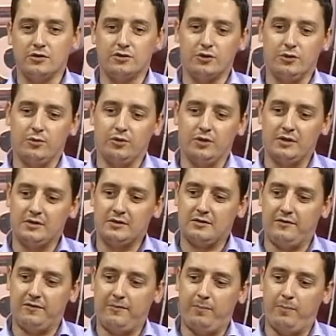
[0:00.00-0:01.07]
чтобы у нас
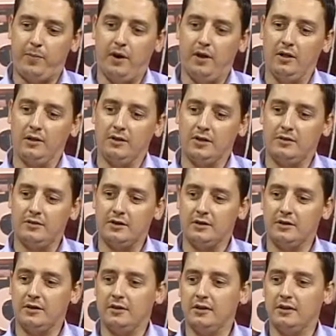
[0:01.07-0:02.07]
совпала, наверное,